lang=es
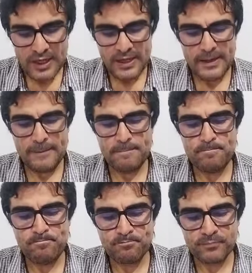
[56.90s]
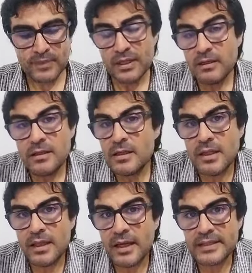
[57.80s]
Em, y
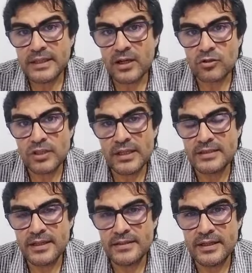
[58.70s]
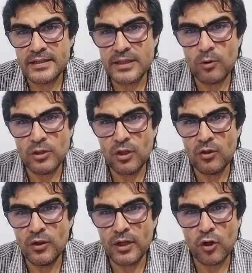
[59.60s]
desde Casa Rosada se dice que se ha
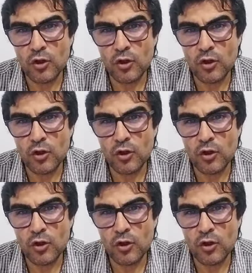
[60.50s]
votado en